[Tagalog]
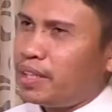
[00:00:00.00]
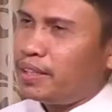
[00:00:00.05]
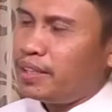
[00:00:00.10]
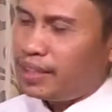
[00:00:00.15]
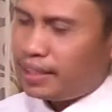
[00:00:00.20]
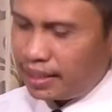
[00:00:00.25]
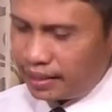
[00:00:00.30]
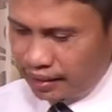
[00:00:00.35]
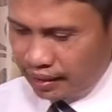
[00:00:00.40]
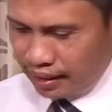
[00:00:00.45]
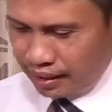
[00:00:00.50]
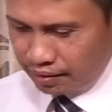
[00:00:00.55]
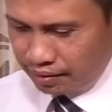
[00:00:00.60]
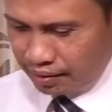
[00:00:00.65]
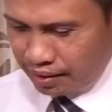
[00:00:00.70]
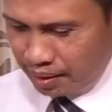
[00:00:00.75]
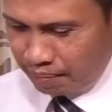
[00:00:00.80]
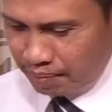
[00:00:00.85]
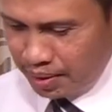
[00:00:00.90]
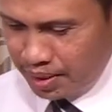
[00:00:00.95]
nakita nato
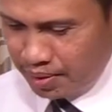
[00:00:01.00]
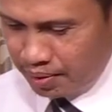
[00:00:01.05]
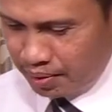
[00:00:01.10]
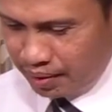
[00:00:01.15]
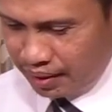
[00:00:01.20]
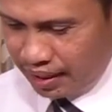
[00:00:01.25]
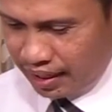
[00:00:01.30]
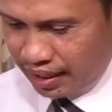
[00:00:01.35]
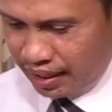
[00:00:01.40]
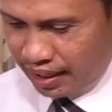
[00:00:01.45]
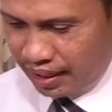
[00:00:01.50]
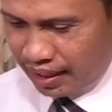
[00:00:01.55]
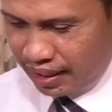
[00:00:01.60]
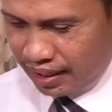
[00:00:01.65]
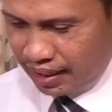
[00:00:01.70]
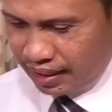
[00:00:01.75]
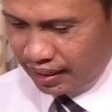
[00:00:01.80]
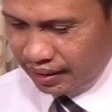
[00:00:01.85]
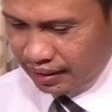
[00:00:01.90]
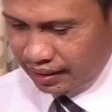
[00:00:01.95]
diri pastor nga
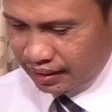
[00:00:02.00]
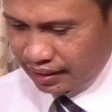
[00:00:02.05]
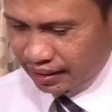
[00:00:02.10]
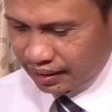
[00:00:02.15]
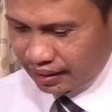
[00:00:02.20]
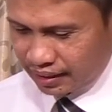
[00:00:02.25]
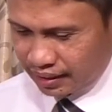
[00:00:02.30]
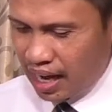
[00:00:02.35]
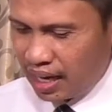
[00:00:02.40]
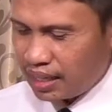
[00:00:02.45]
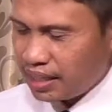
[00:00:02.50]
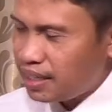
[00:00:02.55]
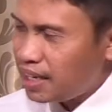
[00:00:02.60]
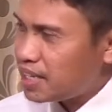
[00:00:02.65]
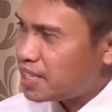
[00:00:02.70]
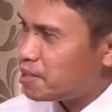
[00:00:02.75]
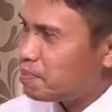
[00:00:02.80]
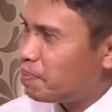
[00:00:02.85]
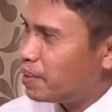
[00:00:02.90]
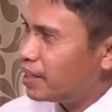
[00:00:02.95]
ang
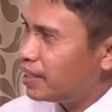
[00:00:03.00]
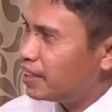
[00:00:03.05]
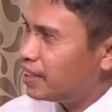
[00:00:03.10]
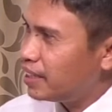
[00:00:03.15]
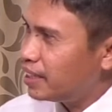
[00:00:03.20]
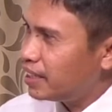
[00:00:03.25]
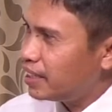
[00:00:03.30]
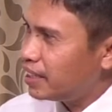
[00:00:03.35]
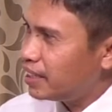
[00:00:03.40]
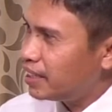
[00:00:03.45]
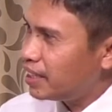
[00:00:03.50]
gospel ini